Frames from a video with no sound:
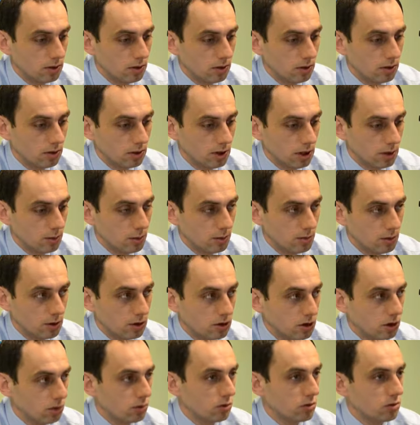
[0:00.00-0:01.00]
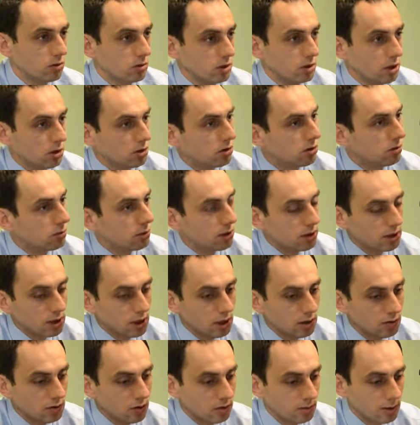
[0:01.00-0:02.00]
jakby mnie ścięło znów. Znaczy to była taka
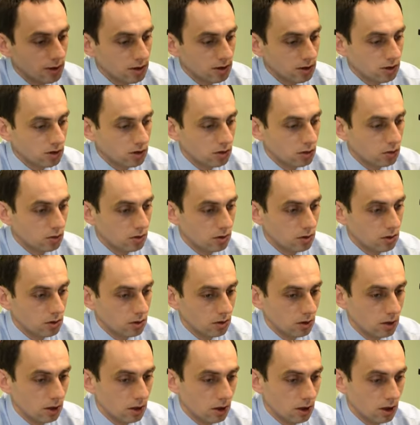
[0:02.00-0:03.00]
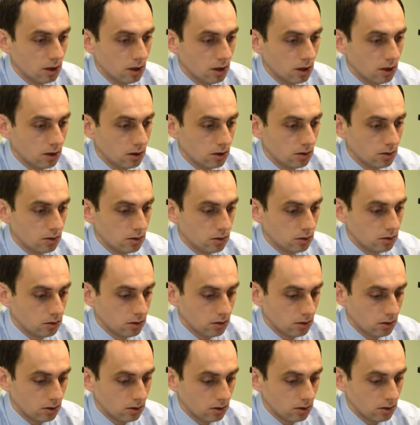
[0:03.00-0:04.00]
informacja, że trudno,
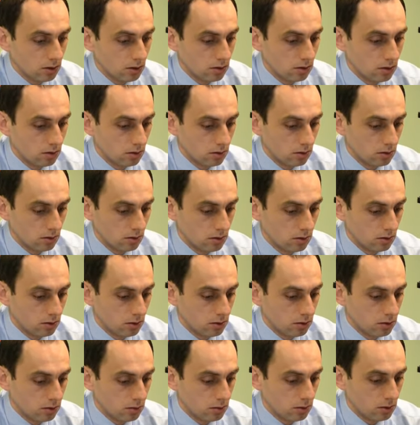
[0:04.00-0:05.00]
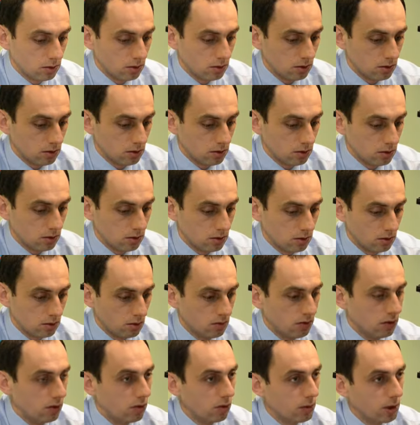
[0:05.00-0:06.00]
trudno sobie A to ty w
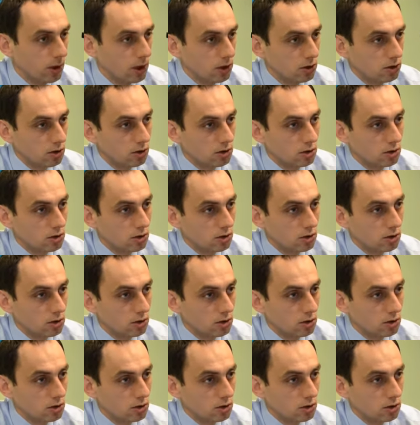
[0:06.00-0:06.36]
wyobrazić. tej kolejce